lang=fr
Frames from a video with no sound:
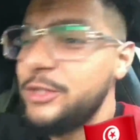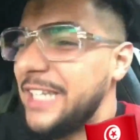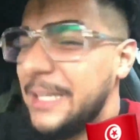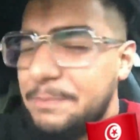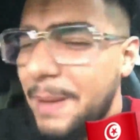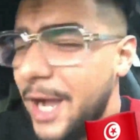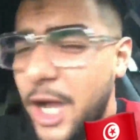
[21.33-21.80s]
Vous
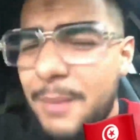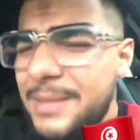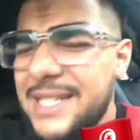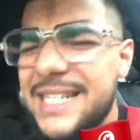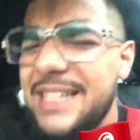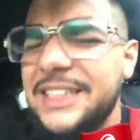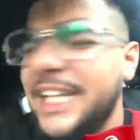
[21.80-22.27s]
êtes pas comme
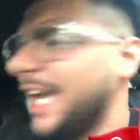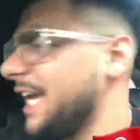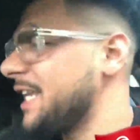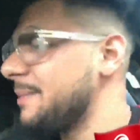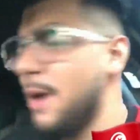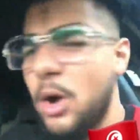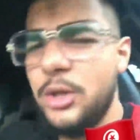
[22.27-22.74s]
les
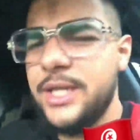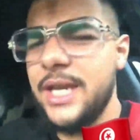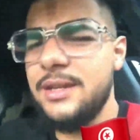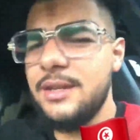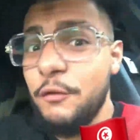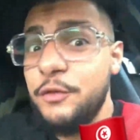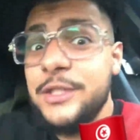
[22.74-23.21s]
Algériennes et
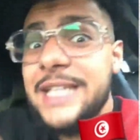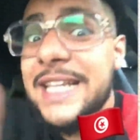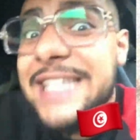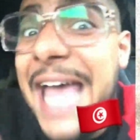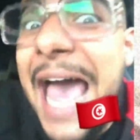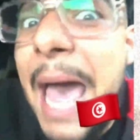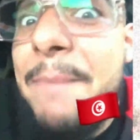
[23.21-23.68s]
Marocaines. Vous
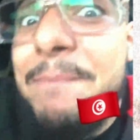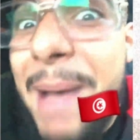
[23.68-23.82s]
êtes à